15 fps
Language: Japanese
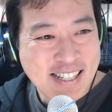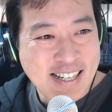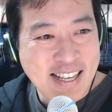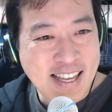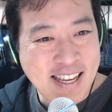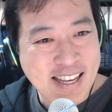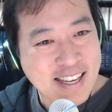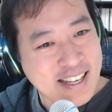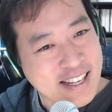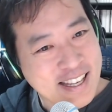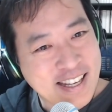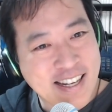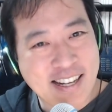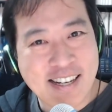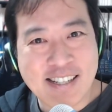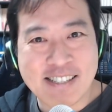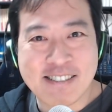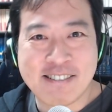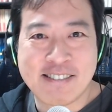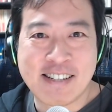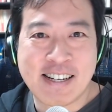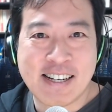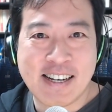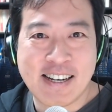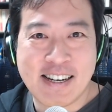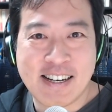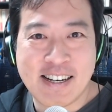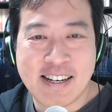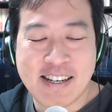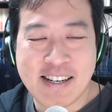気になる
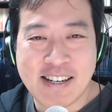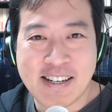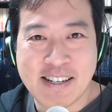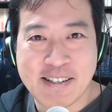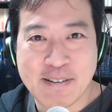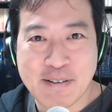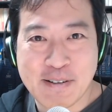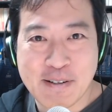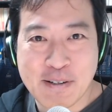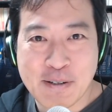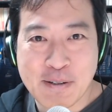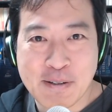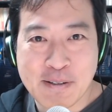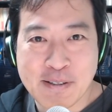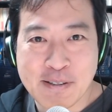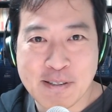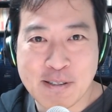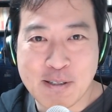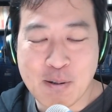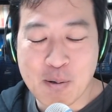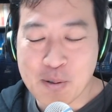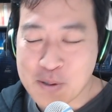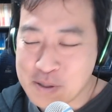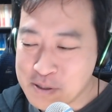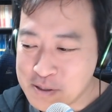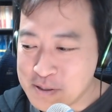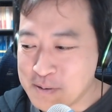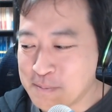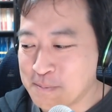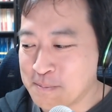なぁ。どうす
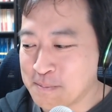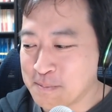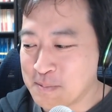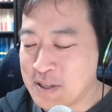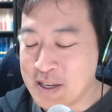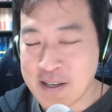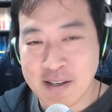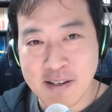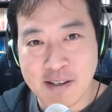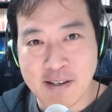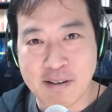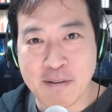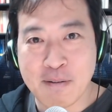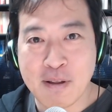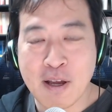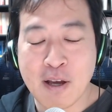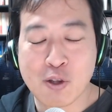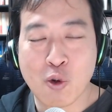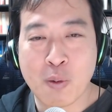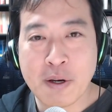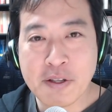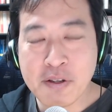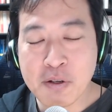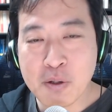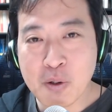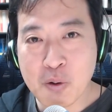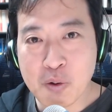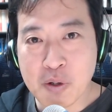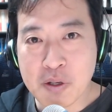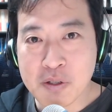るねえ。いや、飛ばせる
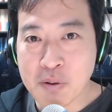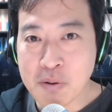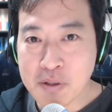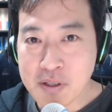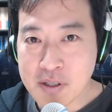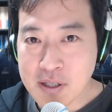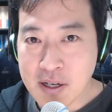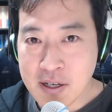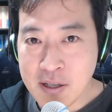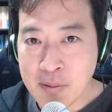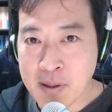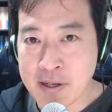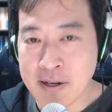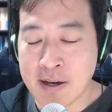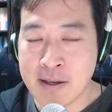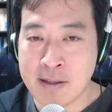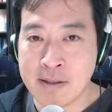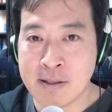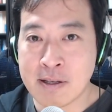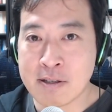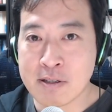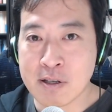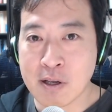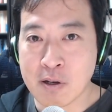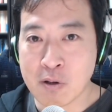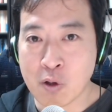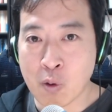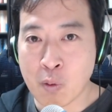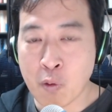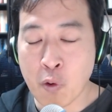ところはそんなにはないんですけ
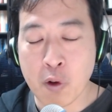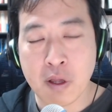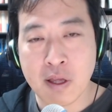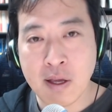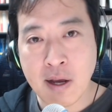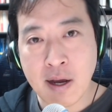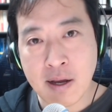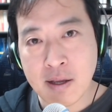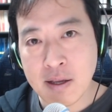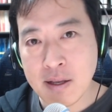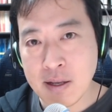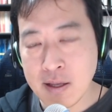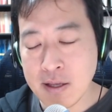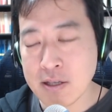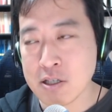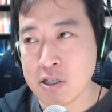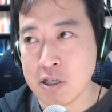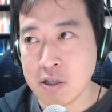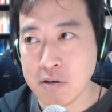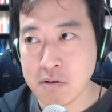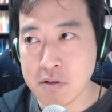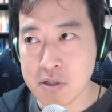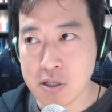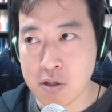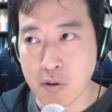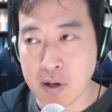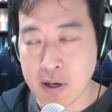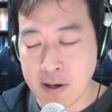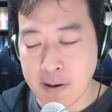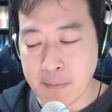れども、意外に私有地
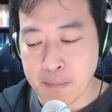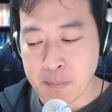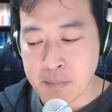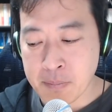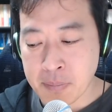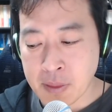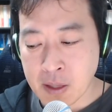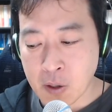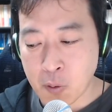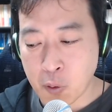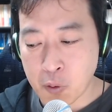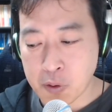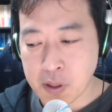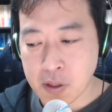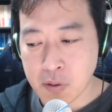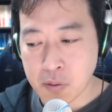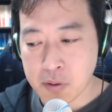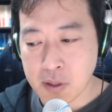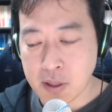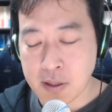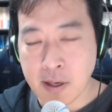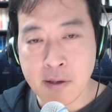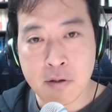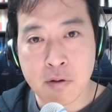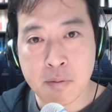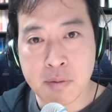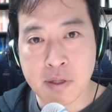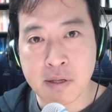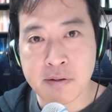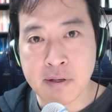とか、ここで取って大丈
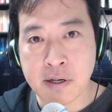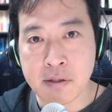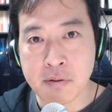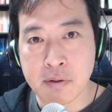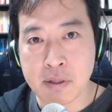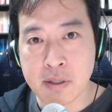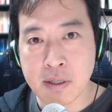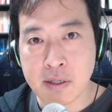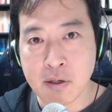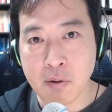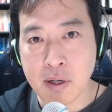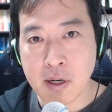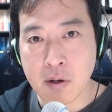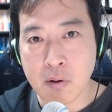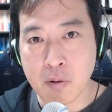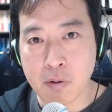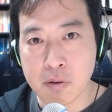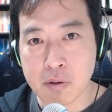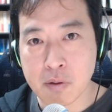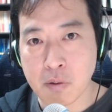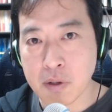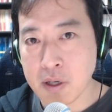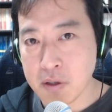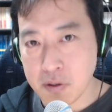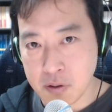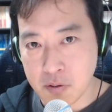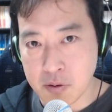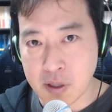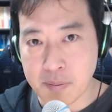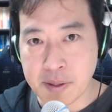夫ですかと言って許可を取れる
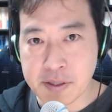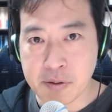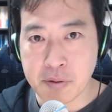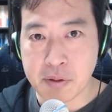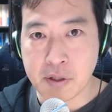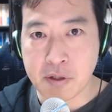ような場所って